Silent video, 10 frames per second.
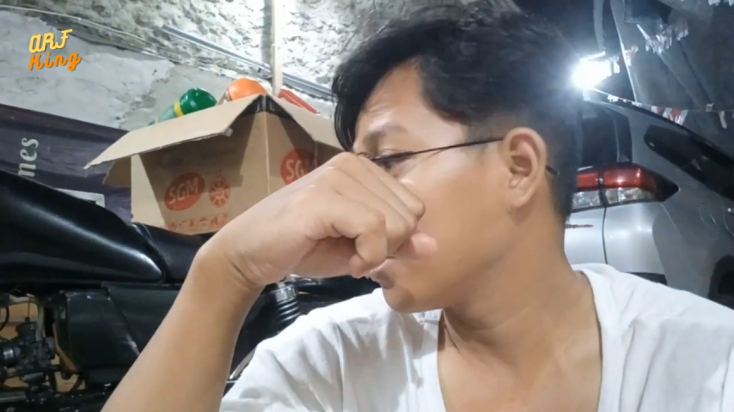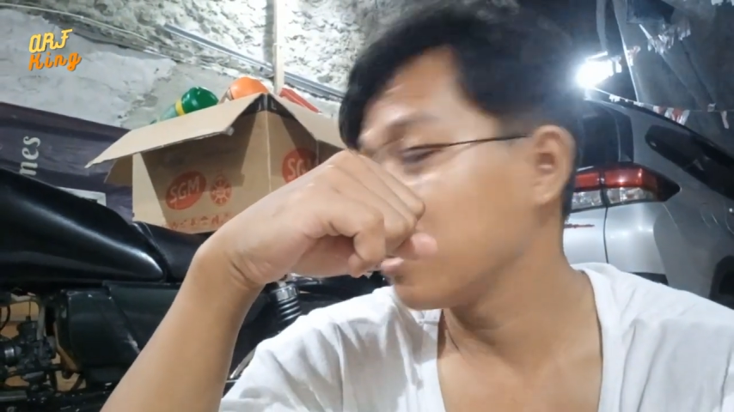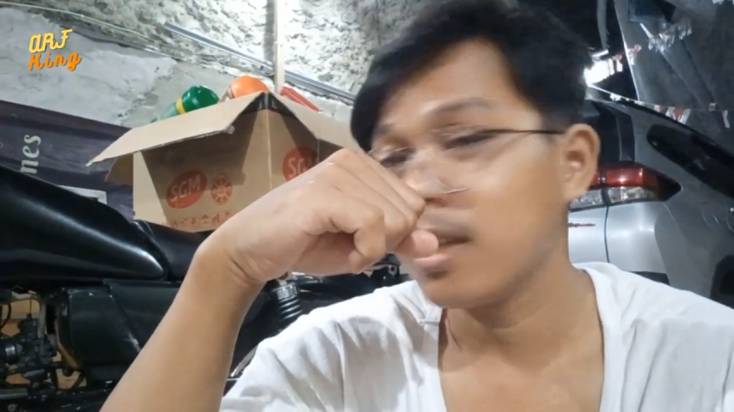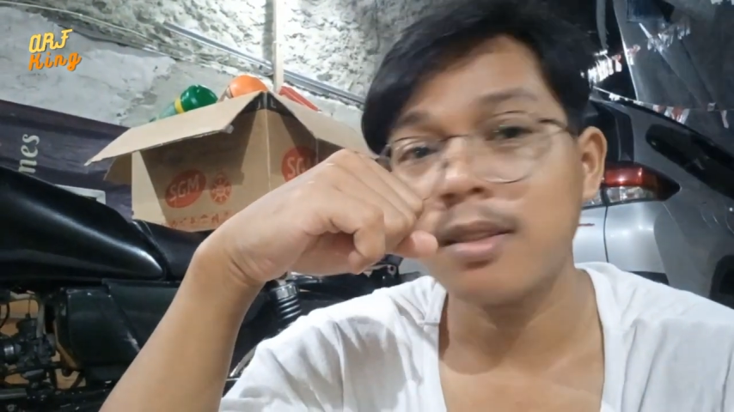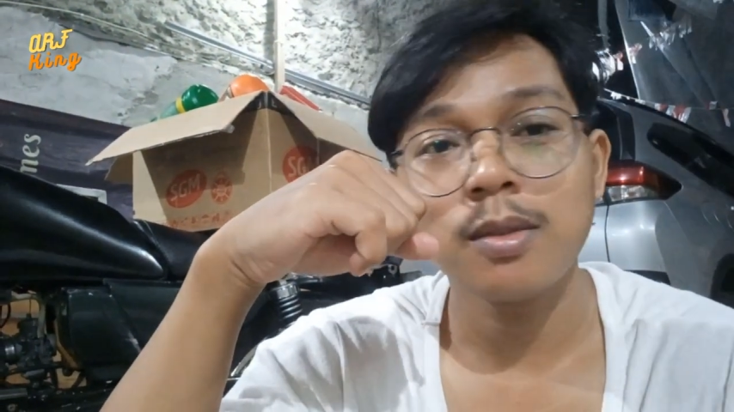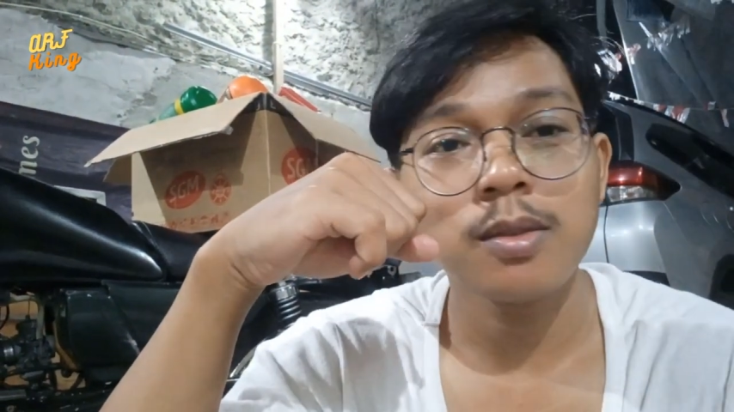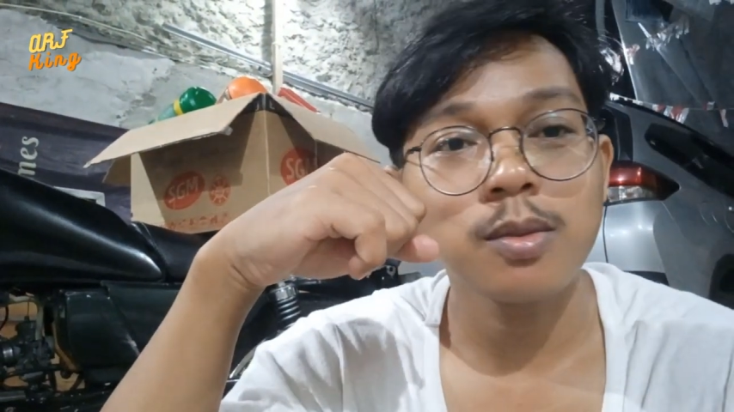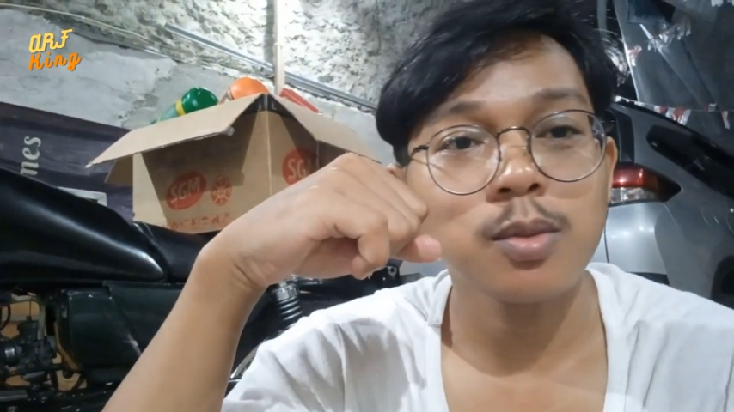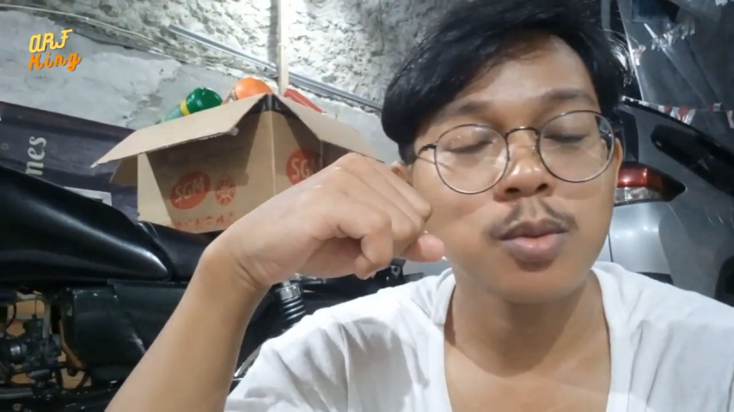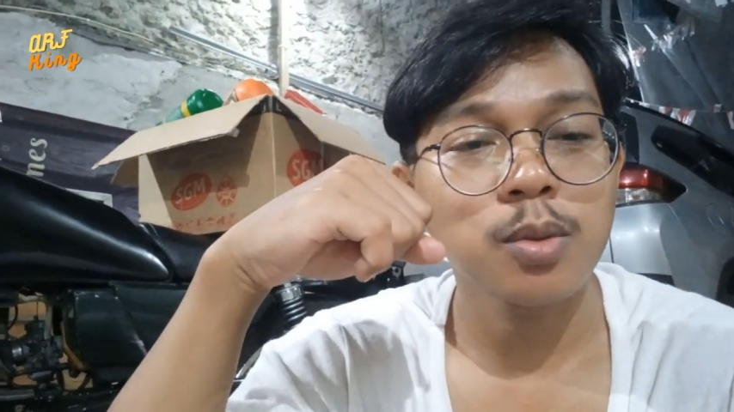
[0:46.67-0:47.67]
dan
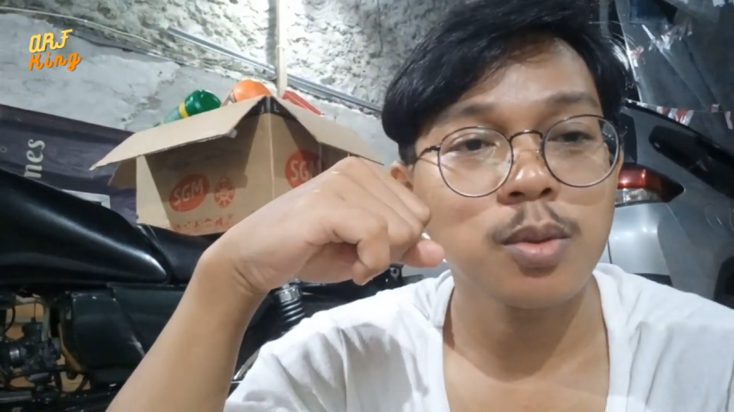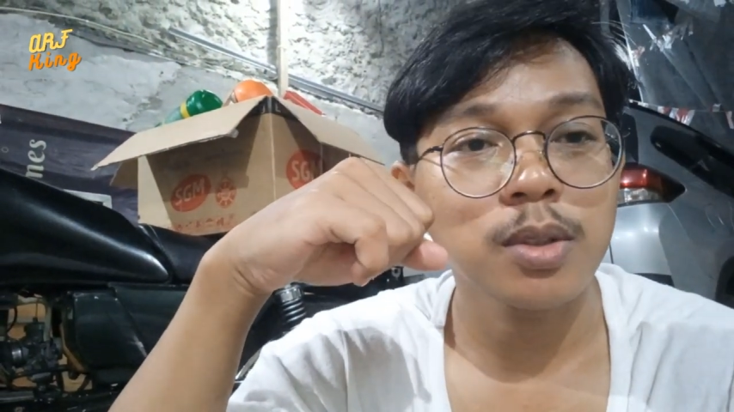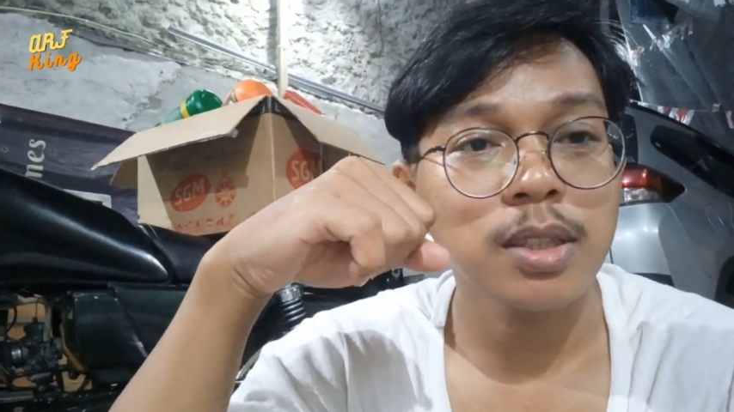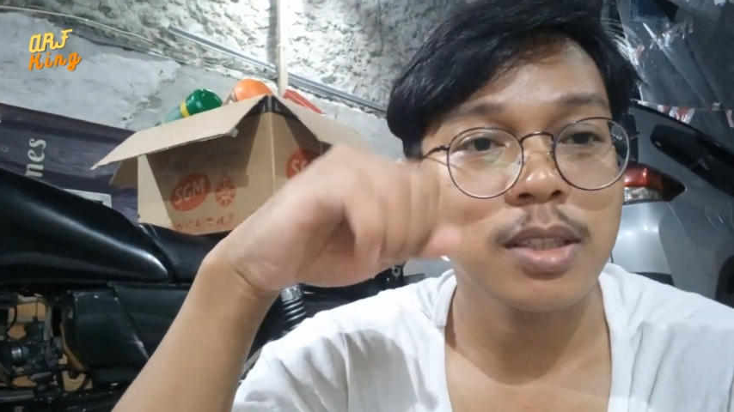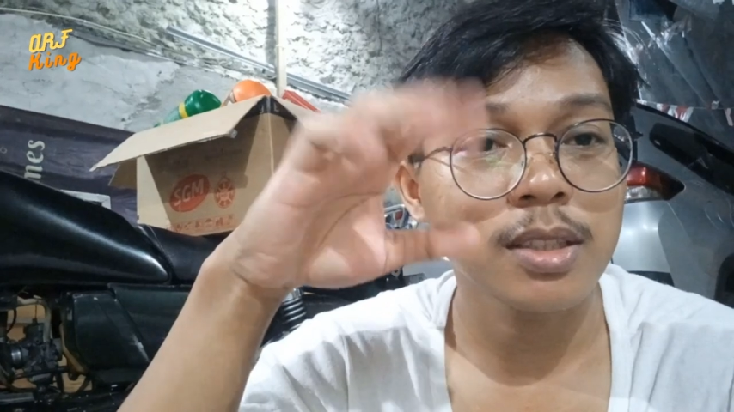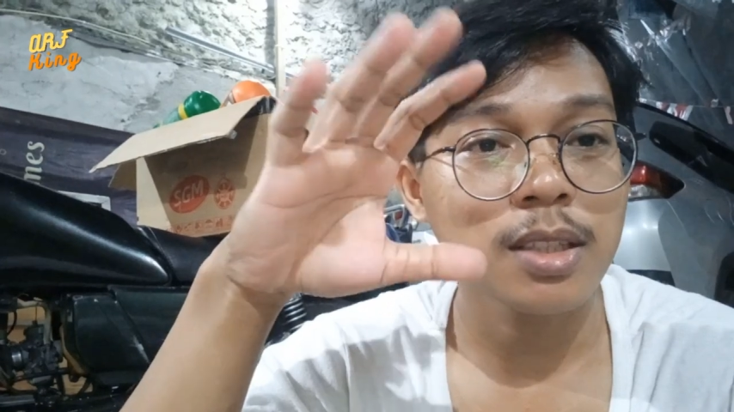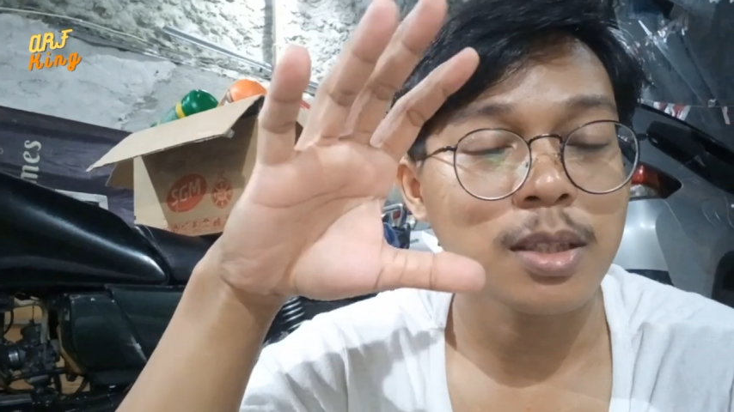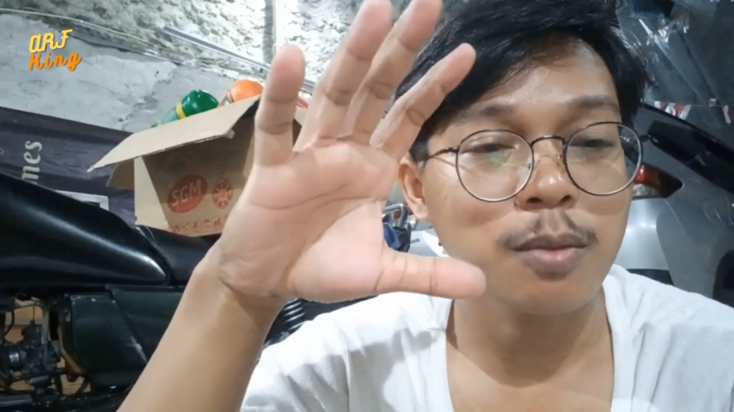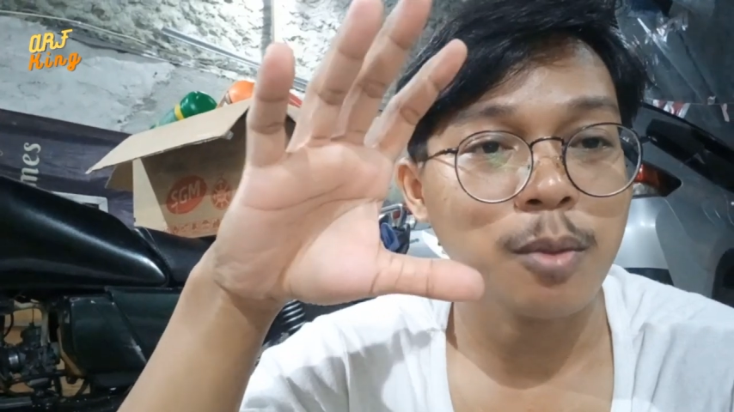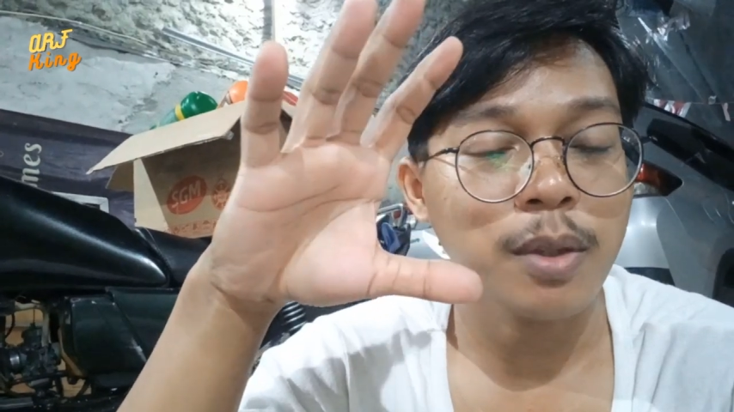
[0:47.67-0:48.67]
untuk
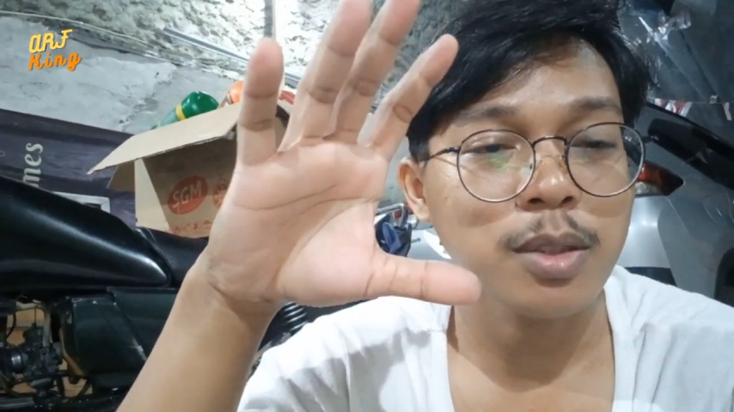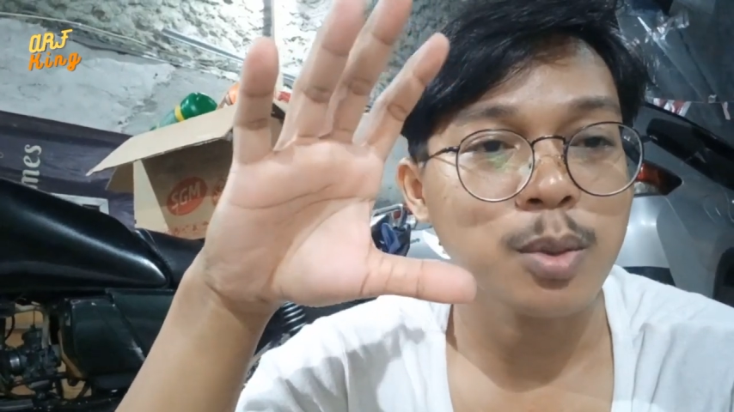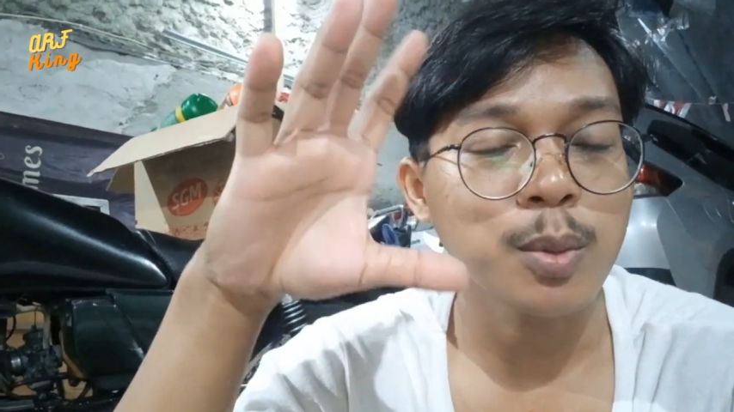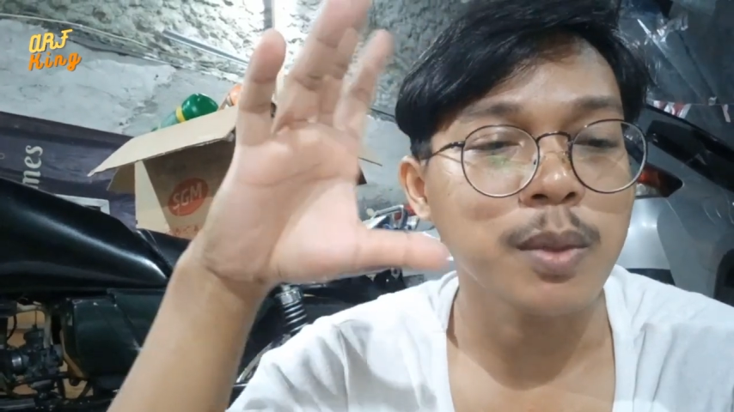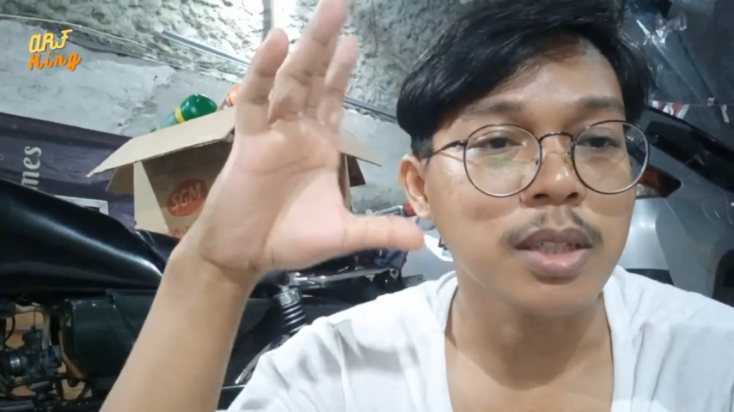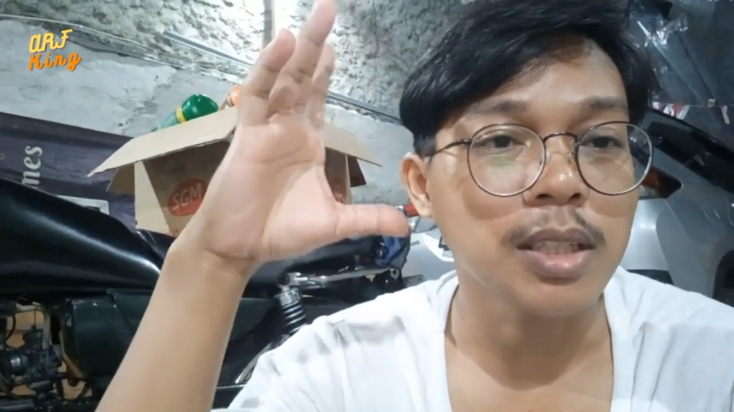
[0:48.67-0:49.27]
sedikit informasi teman-teman